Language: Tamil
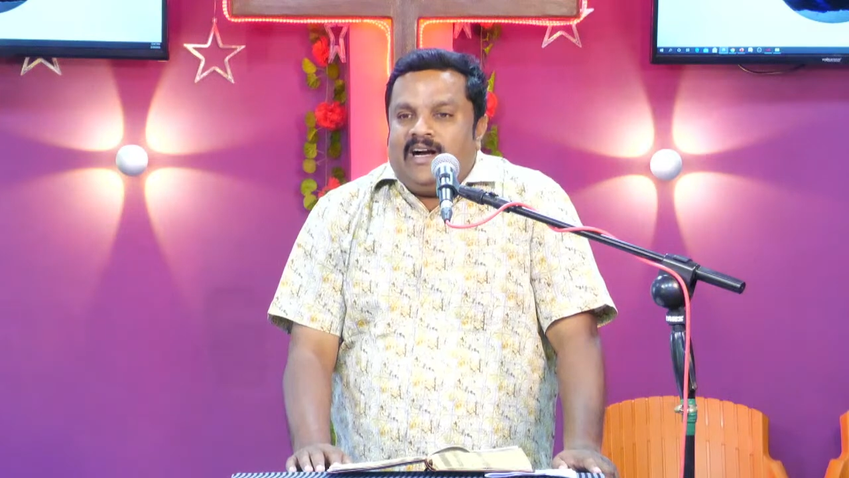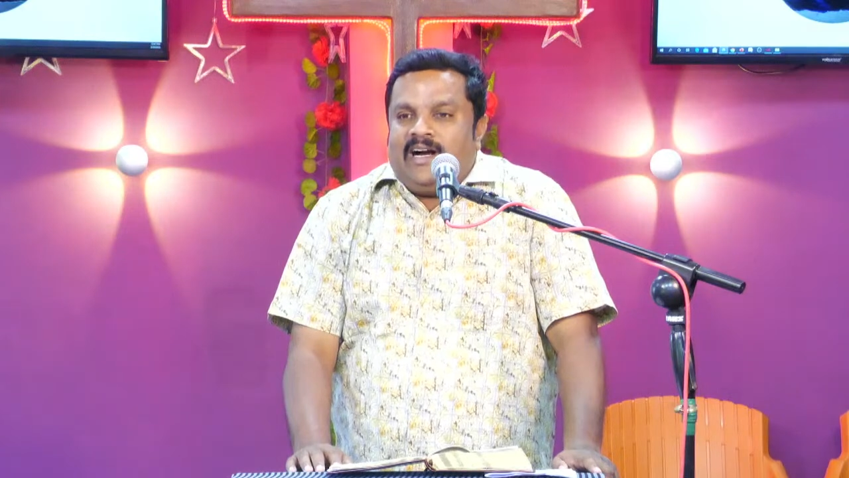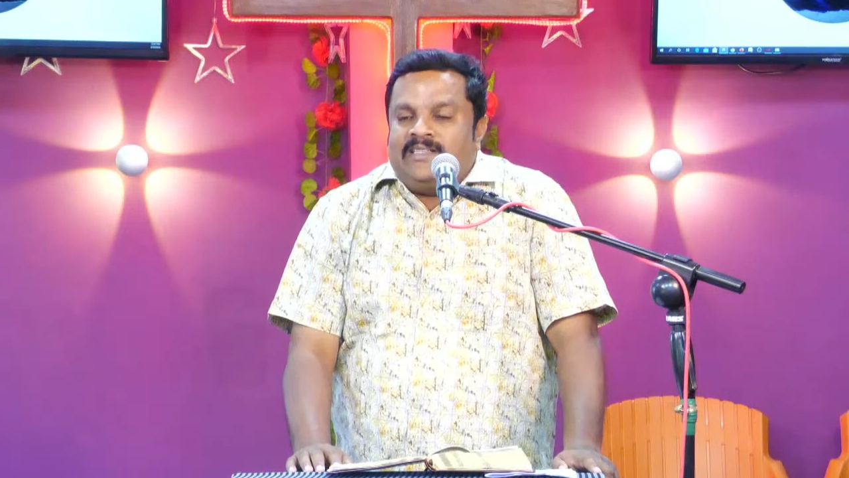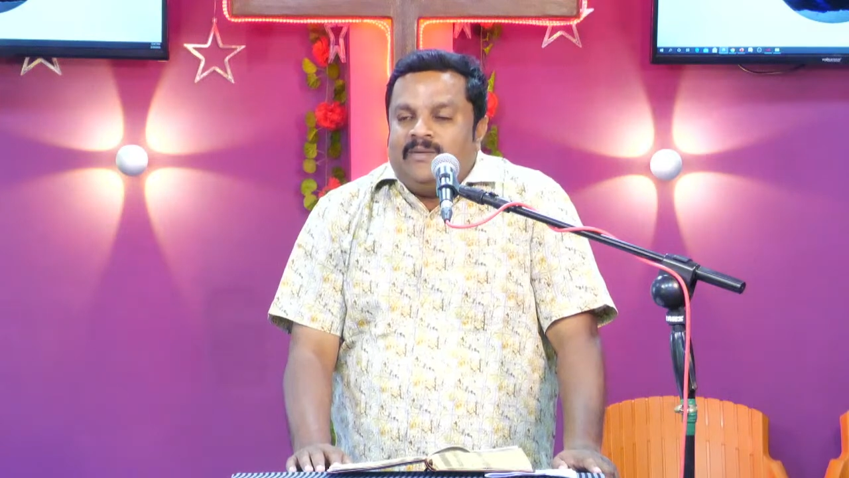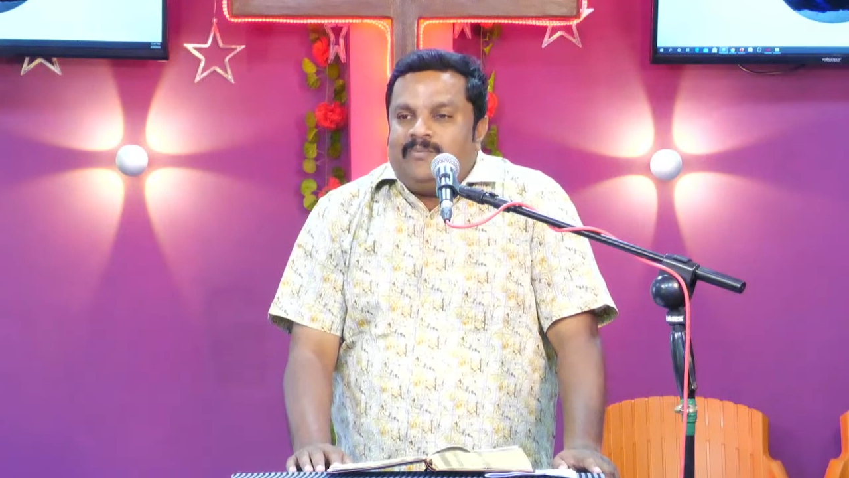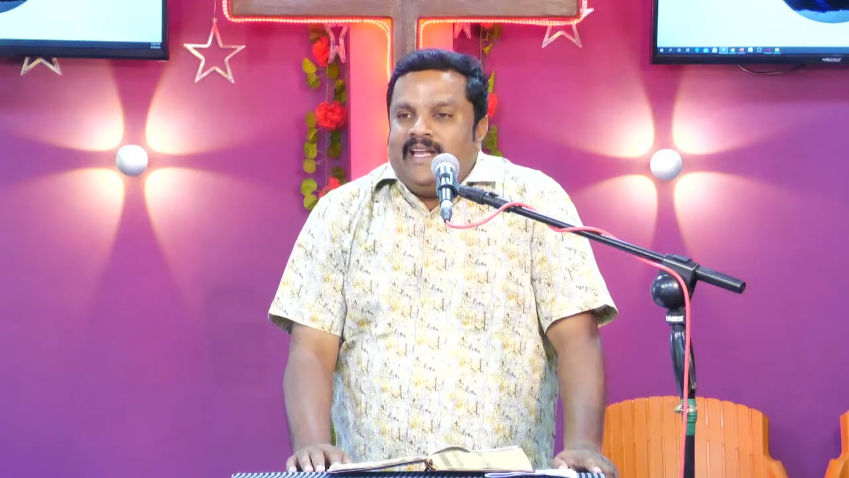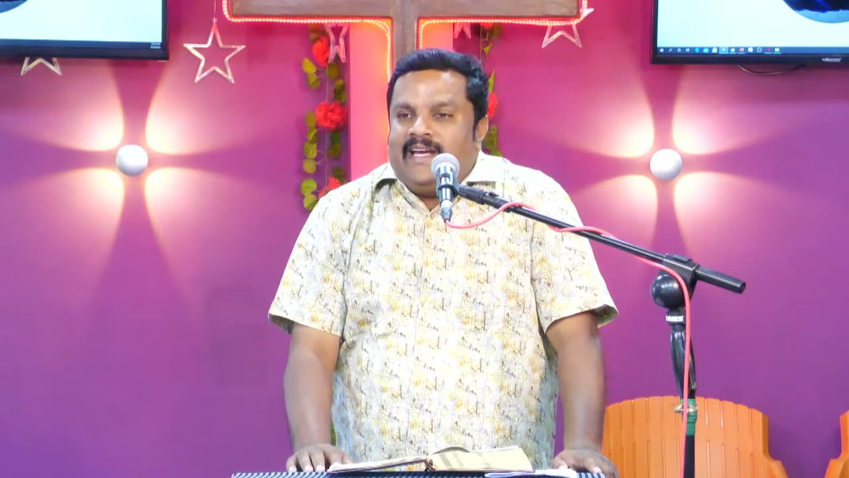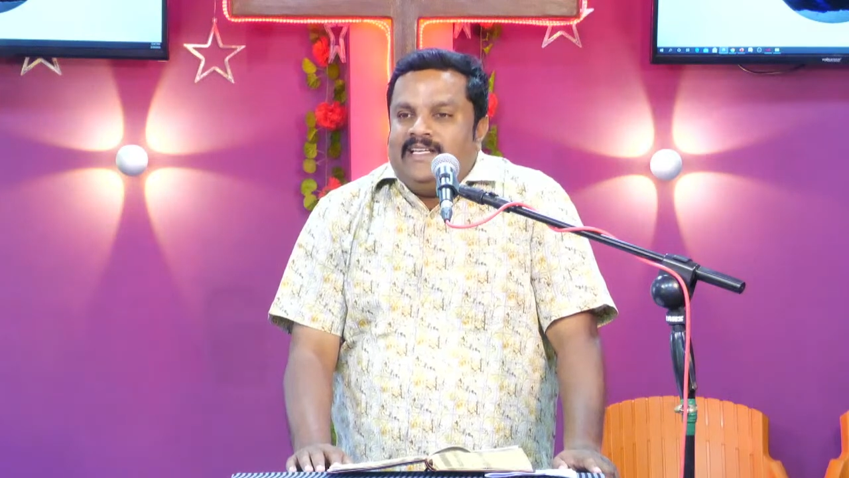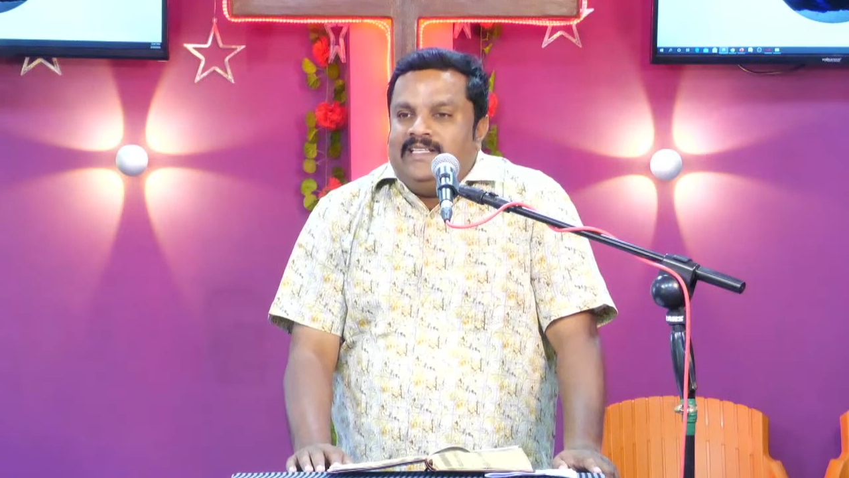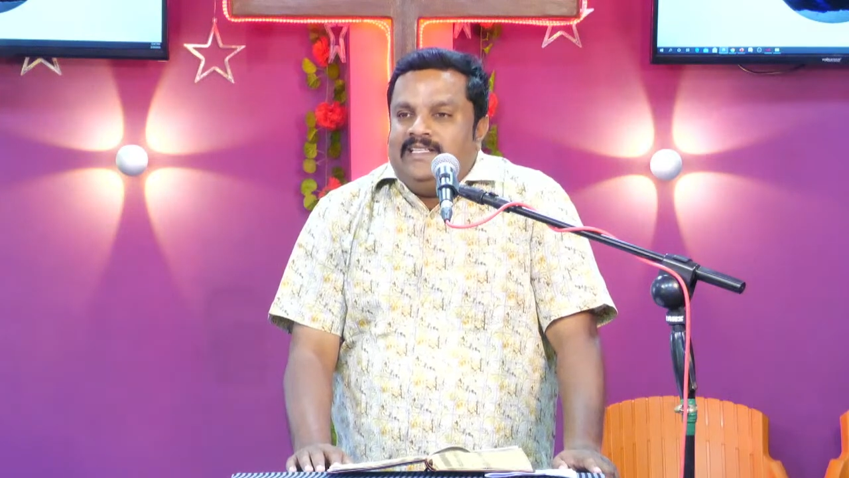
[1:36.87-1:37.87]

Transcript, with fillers: அந்த பிள்ளைகள்